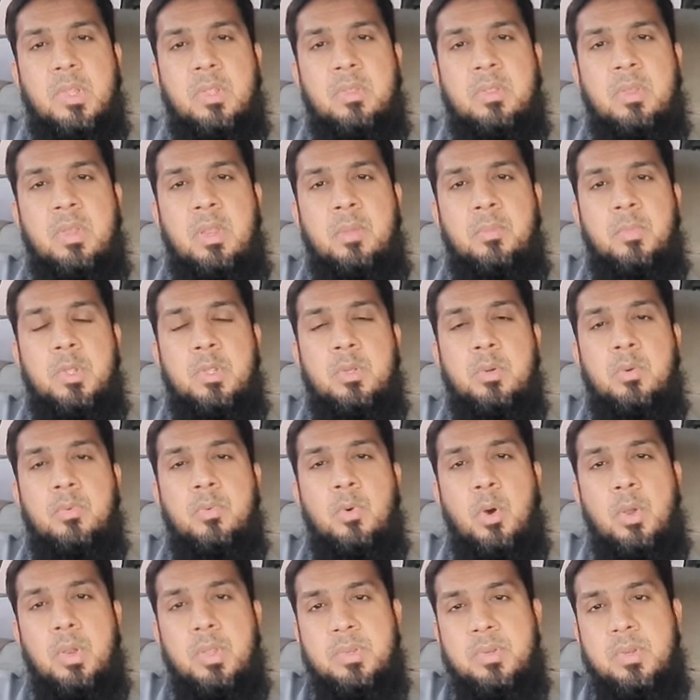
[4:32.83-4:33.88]
थ्री में जो
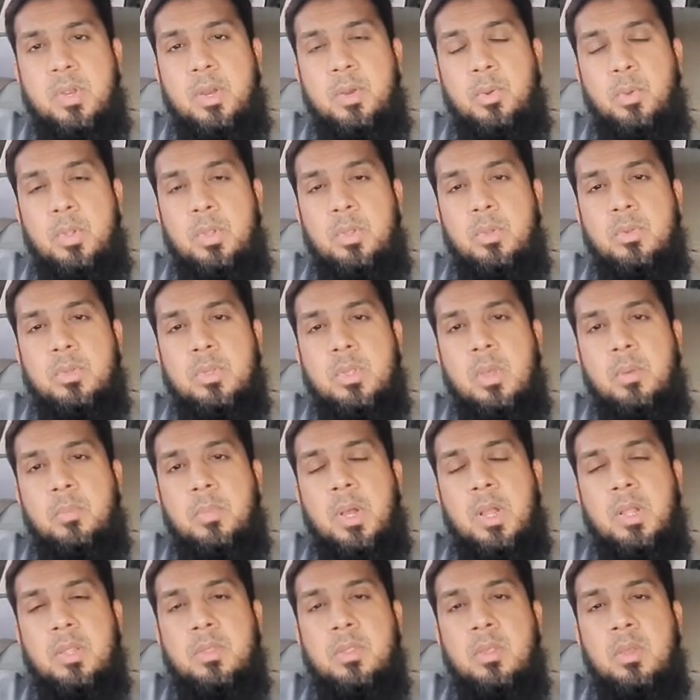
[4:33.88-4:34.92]
वॉर स्टार्ट हुई थी उसके
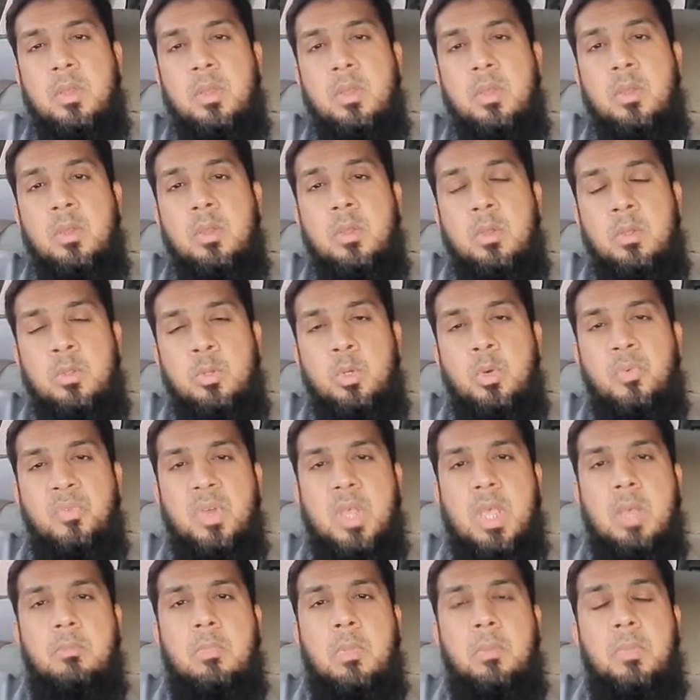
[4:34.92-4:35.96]
बाद जो
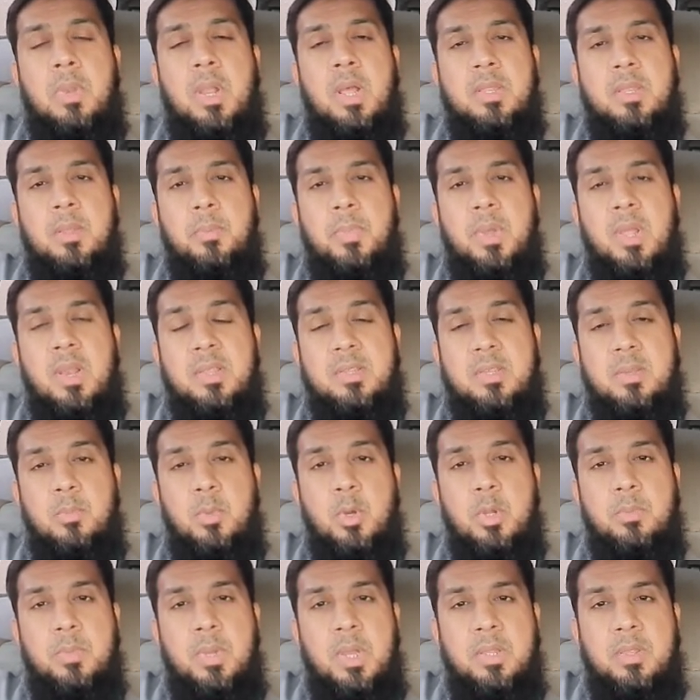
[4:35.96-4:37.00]
वहाँ मामला थे पहले से
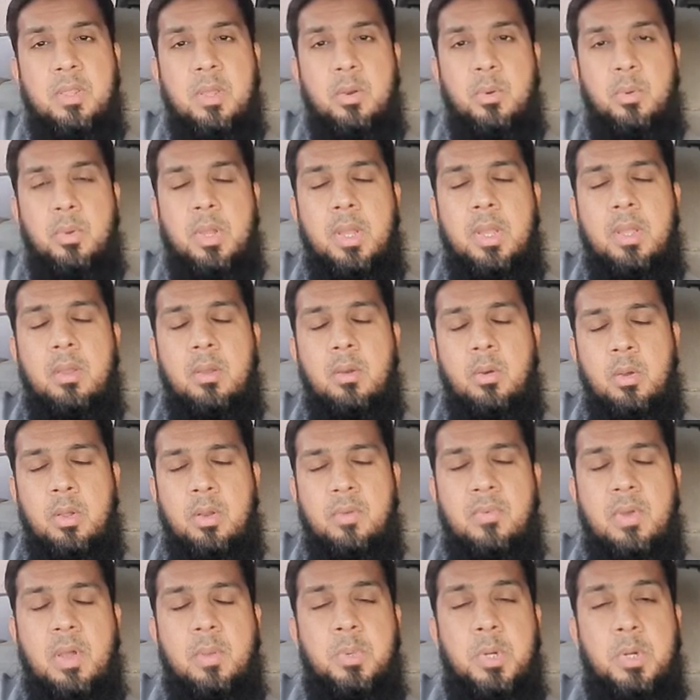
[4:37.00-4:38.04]
बहुत बेहतर हो गए और
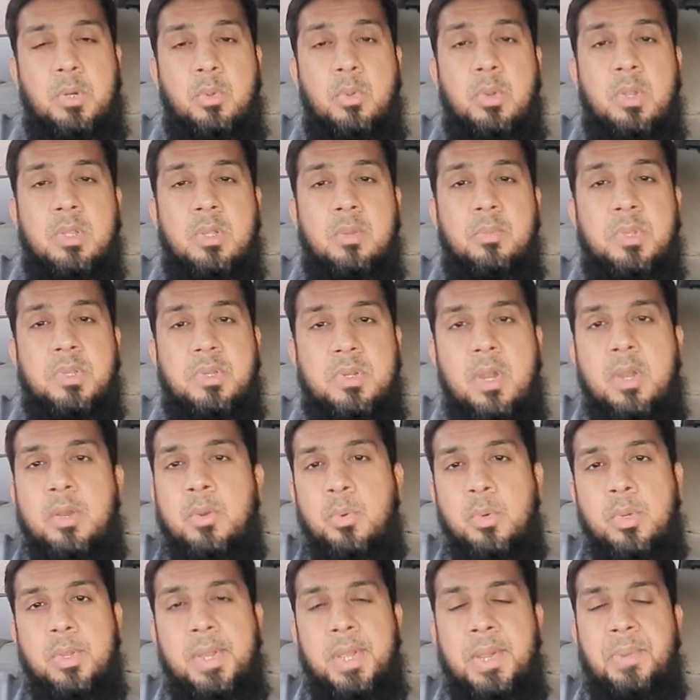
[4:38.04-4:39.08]
वहाँ पर टूरिज़म स्टार्ट
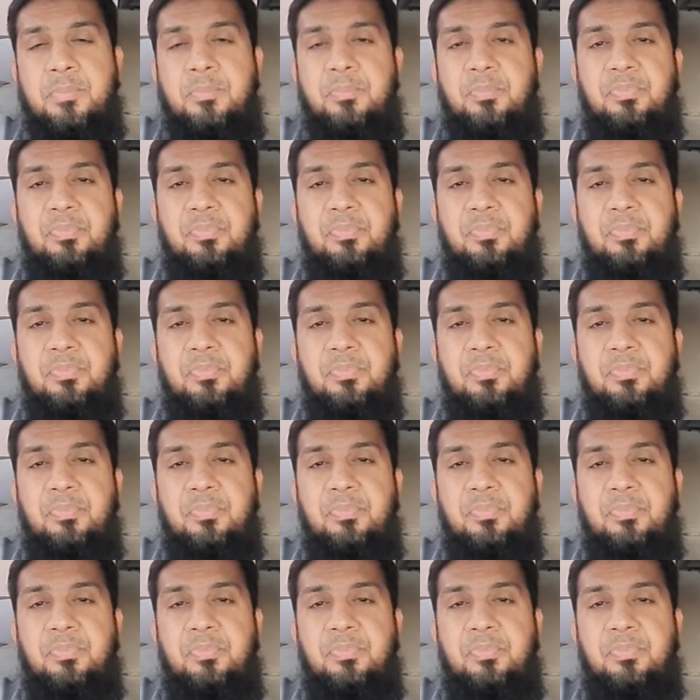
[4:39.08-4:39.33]
हो गया है